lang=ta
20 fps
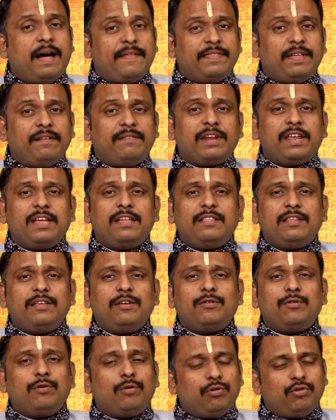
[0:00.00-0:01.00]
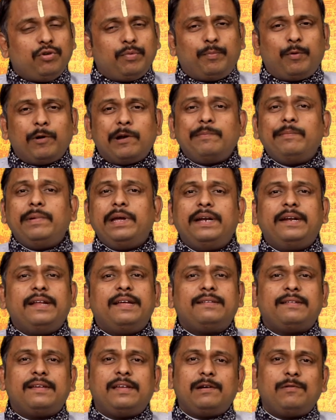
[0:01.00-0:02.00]
அந்த விரயத்தையும் கொஞ்சம்
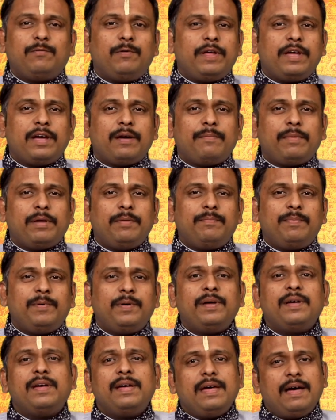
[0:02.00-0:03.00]
புலம்பிக்கிட்டே செய்யக்கூடிய அமைப்பு